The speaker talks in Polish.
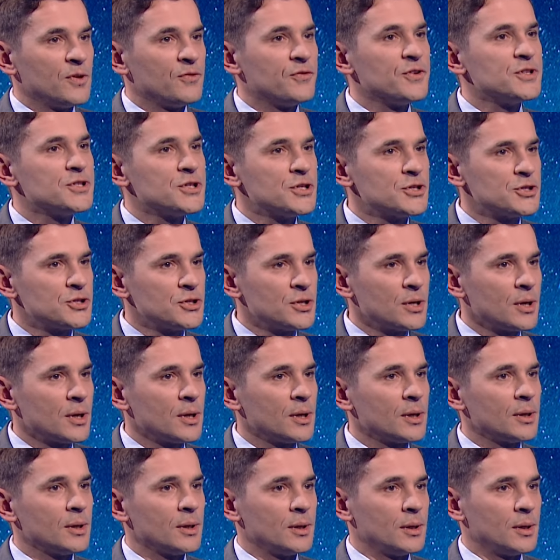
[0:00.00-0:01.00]
fizycznie
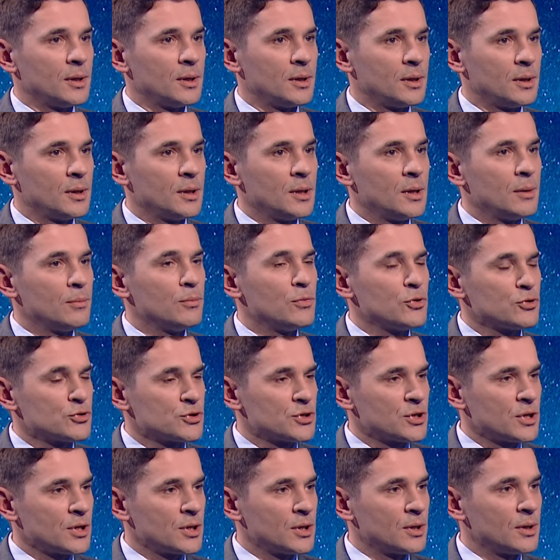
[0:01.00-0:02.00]
e, e,
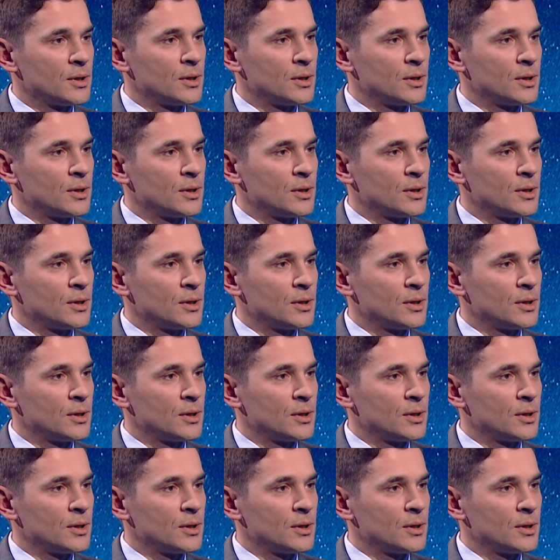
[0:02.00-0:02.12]
może,